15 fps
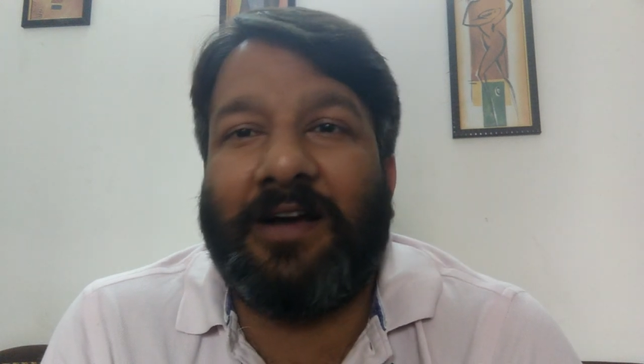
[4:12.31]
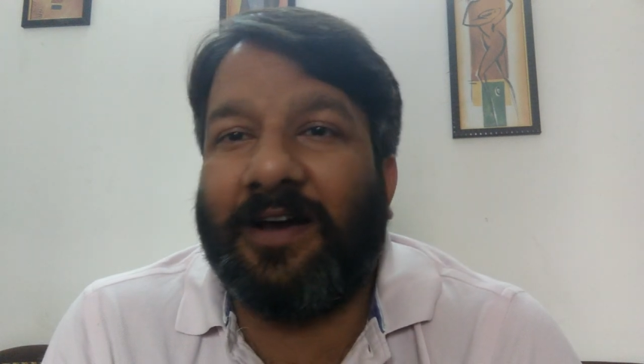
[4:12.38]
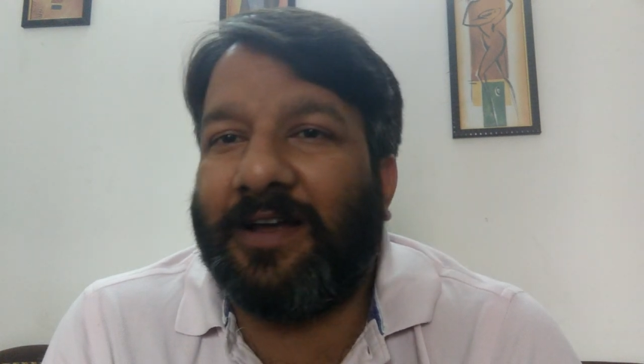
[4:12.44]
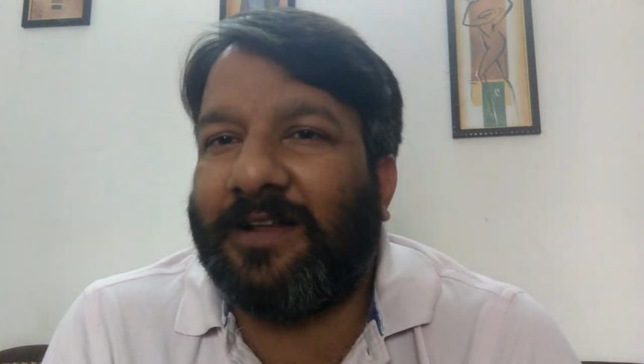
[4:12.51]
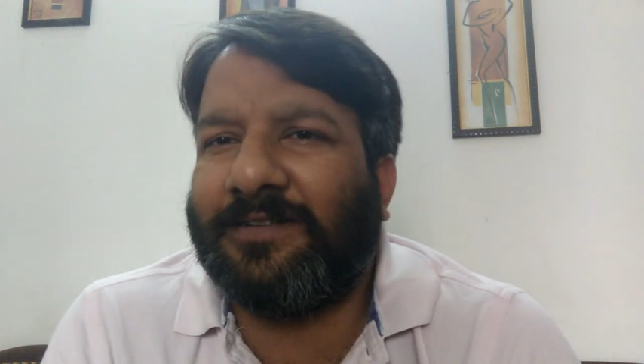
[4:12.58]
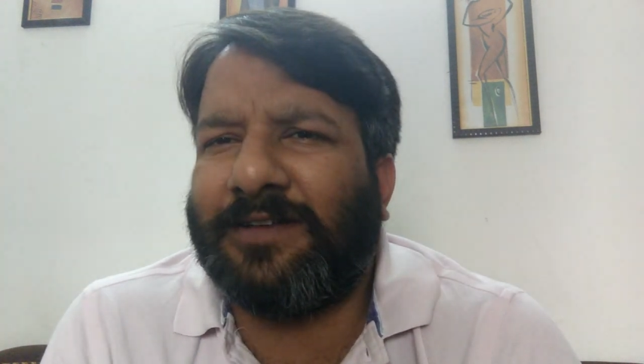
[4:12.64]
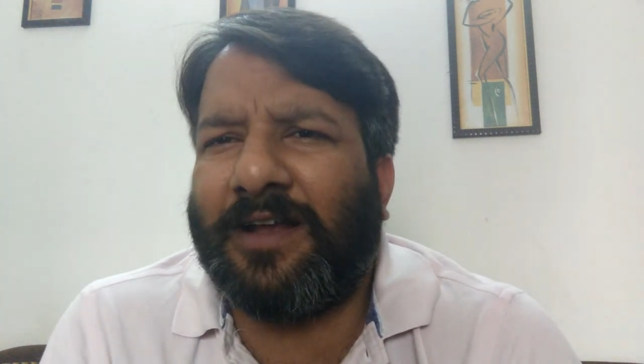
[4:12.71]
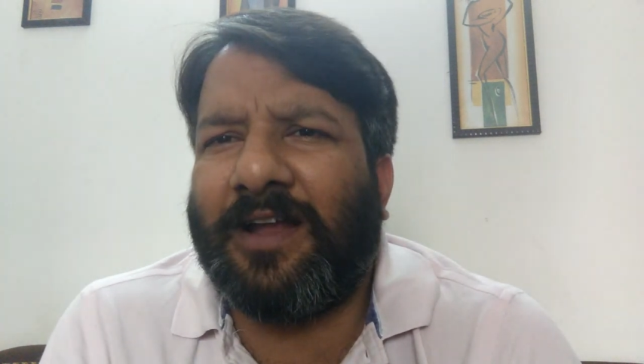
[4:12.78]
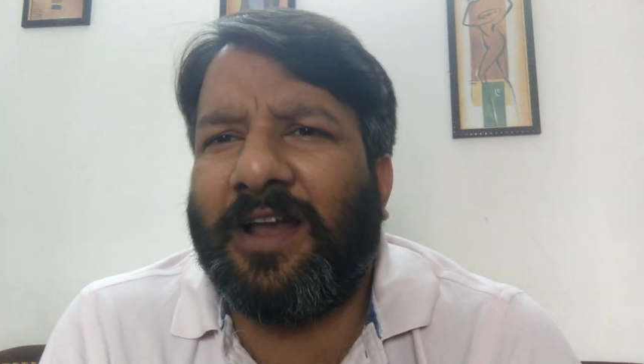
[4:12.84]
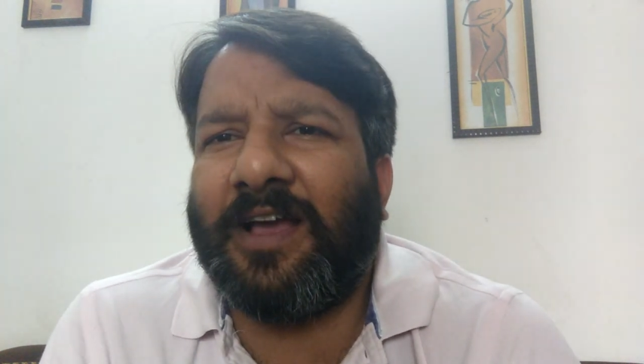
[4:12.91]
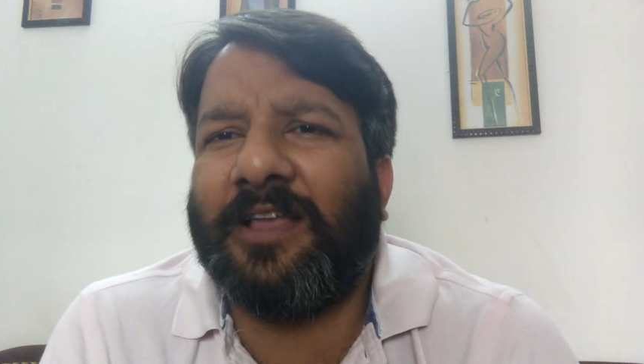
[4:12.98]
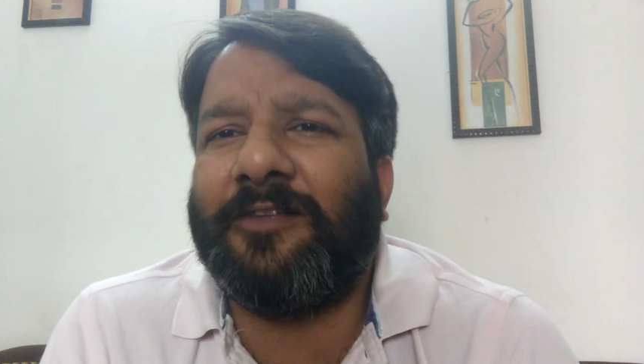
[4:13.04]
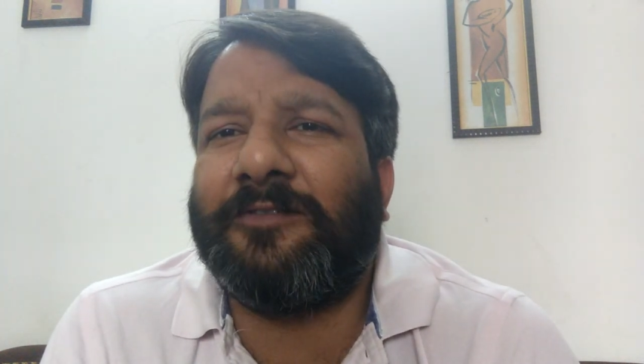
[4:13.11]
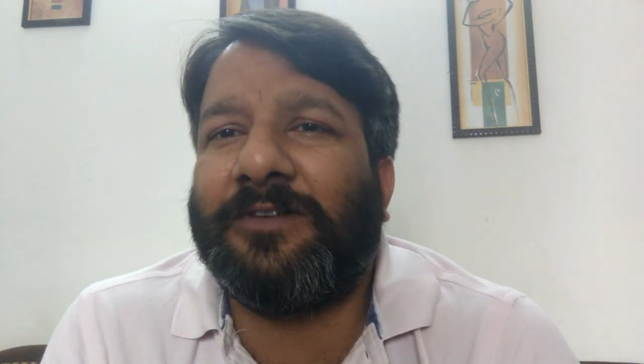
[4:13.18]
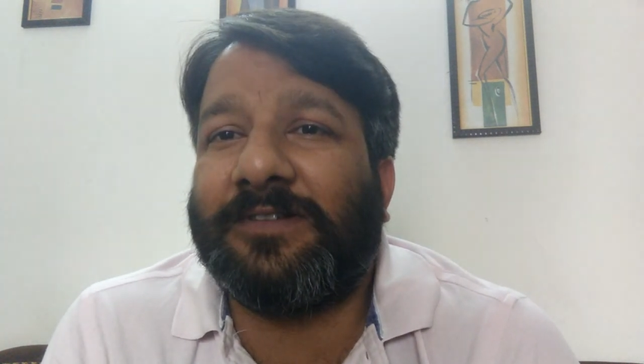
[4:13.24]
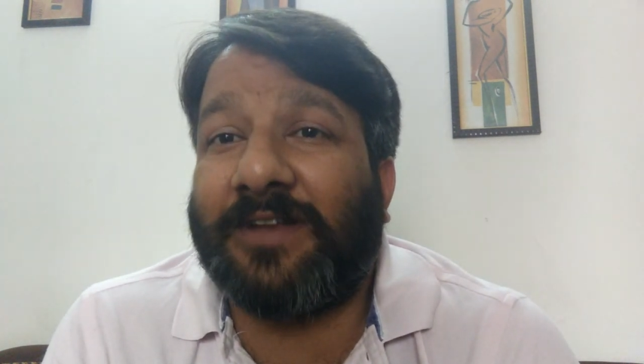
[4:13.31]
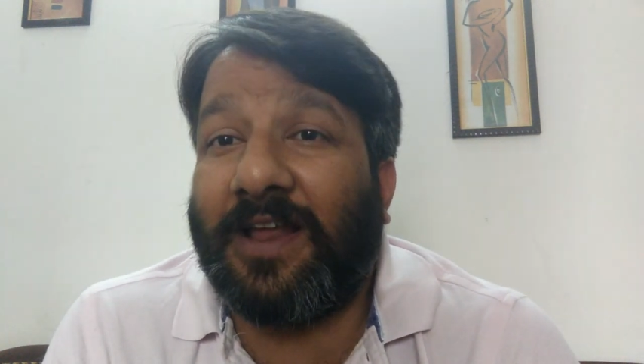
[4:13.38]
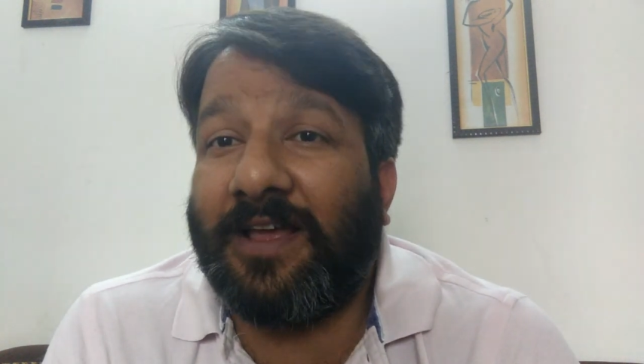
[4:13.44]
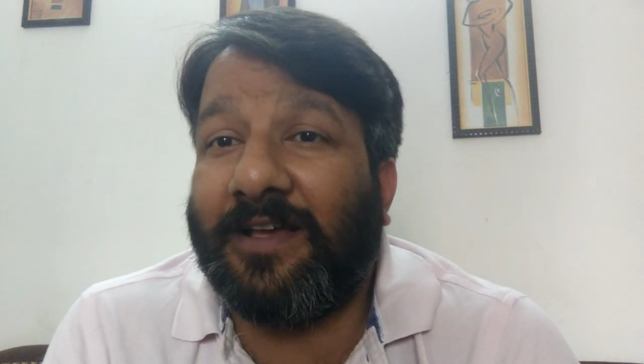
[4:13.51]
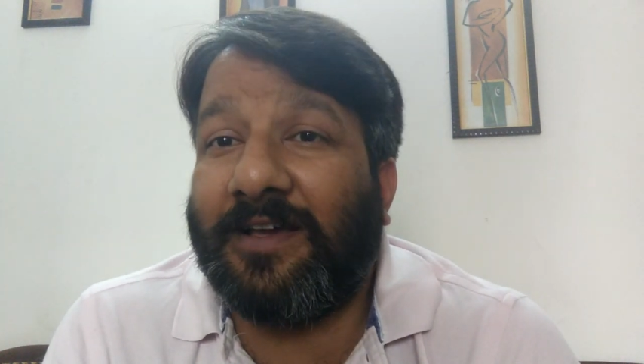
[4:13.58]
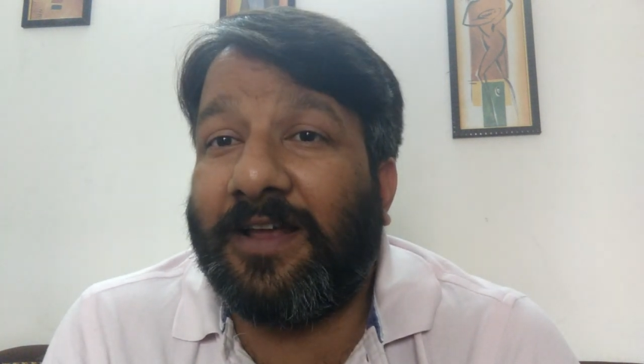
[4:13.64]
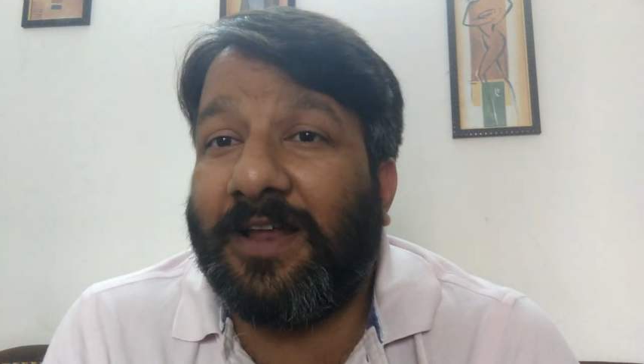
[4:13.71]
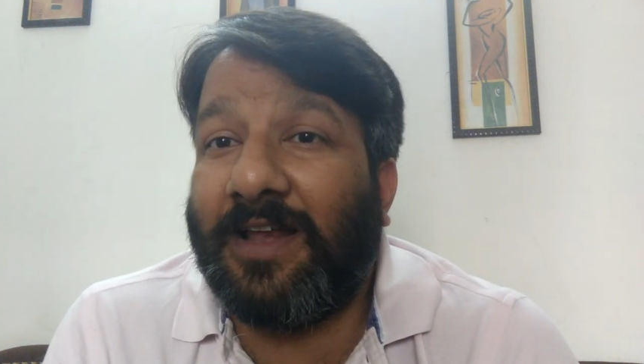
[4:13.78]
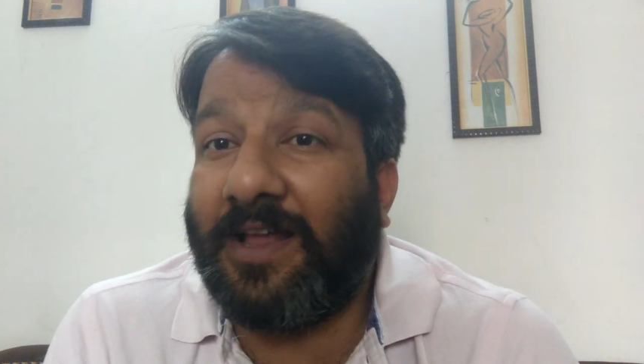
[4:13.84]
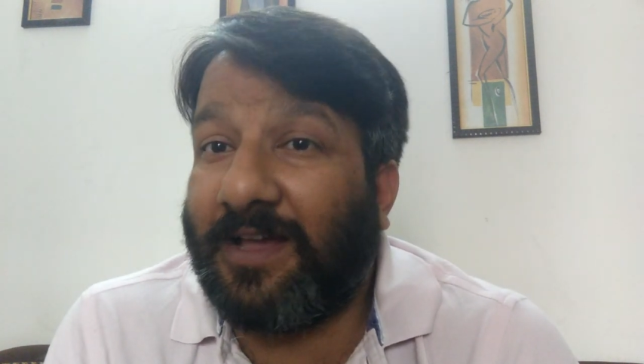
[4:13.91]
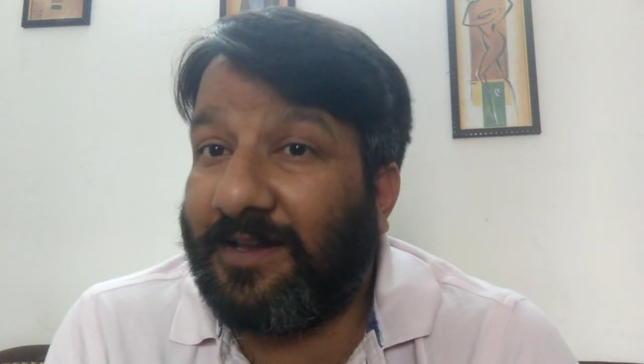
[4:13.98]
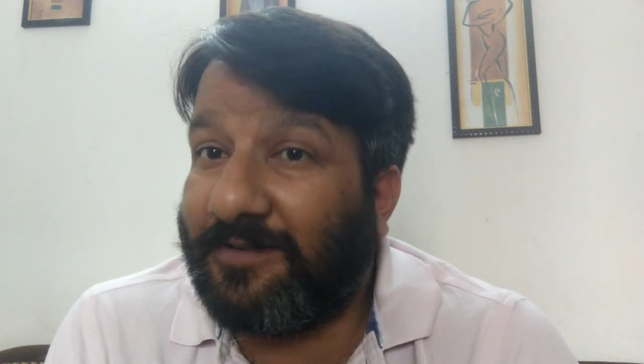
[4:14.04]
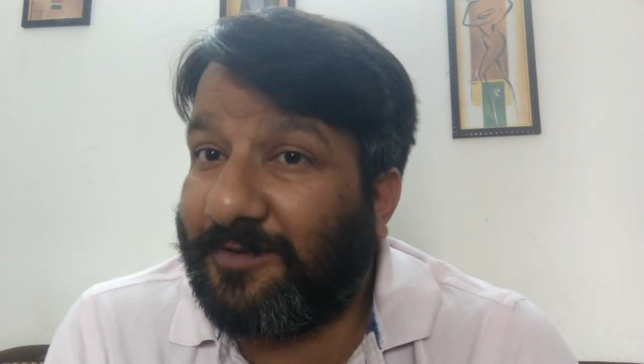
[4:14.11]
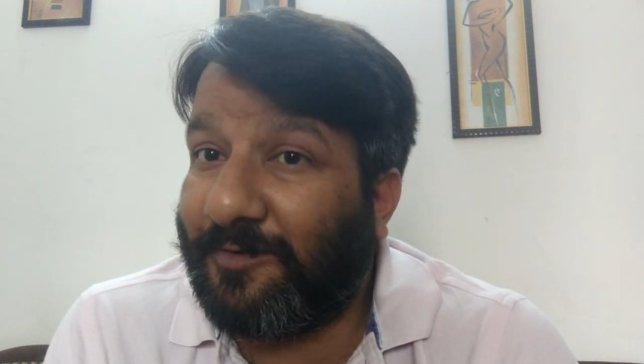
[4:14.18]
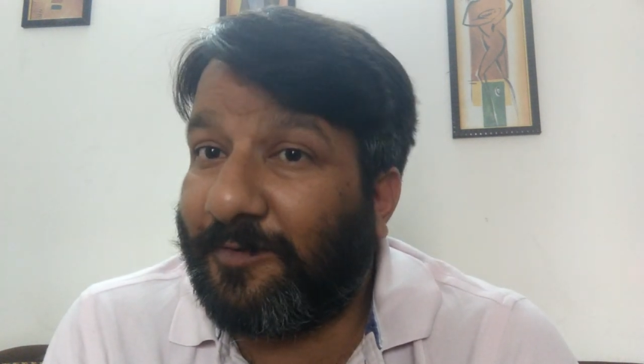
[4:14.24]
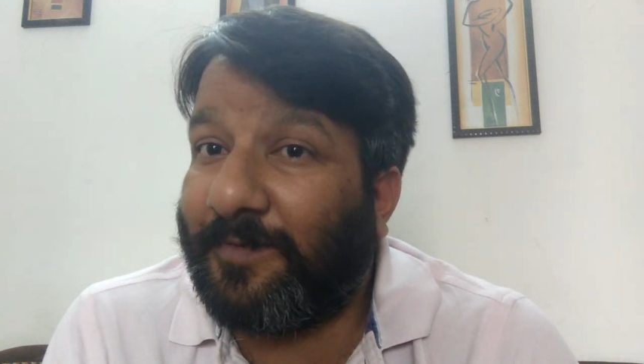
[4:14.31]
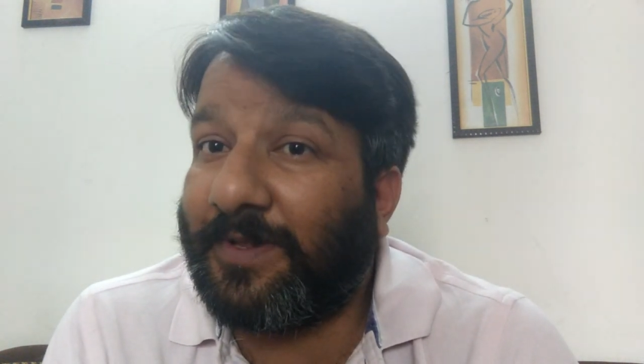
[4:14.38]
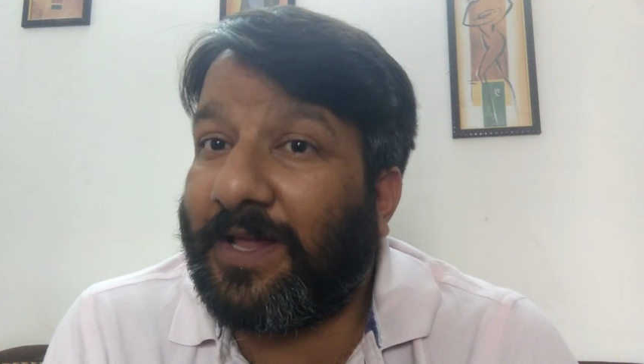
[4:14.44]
अगर अच्छा ना लगे तो डिसलाइक करें लेकिन ज़रूर